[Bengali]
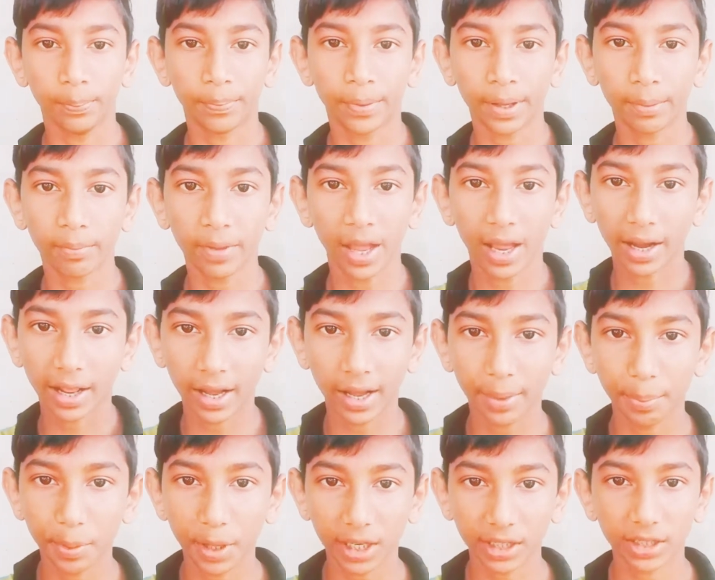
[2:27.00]
প্রিমিয়ার
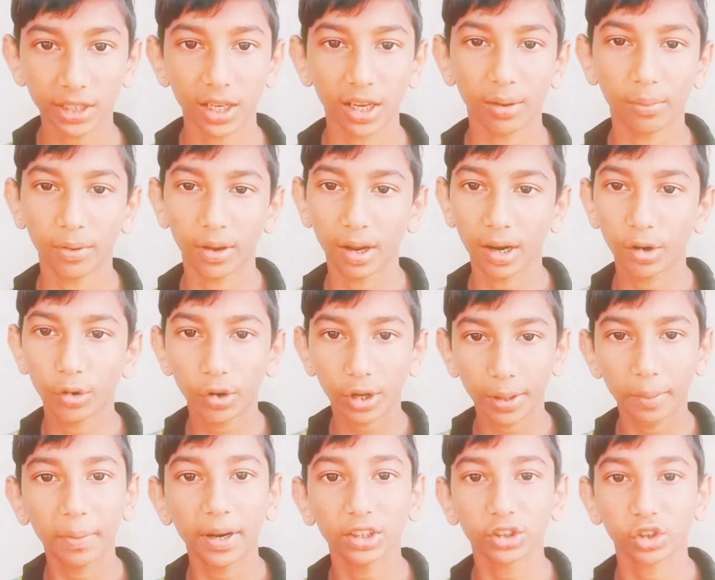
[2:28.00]
ক্লিপটা আছে
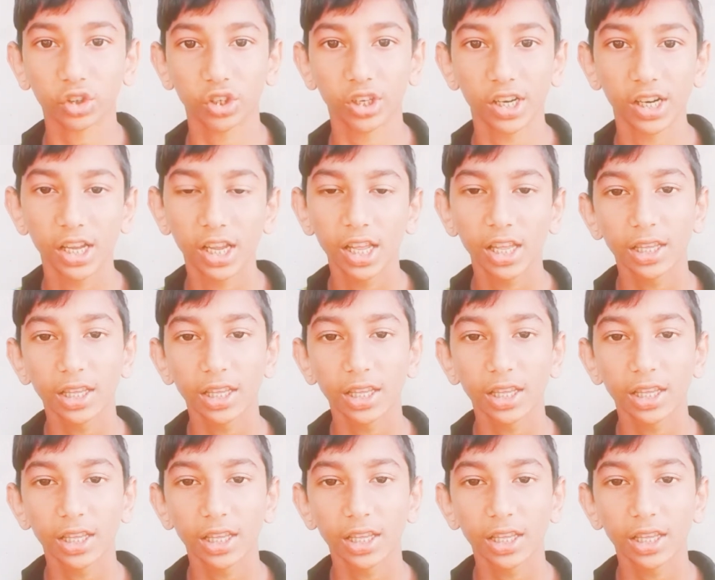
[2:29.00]
অ্যান্ড্রয়েড বাসনের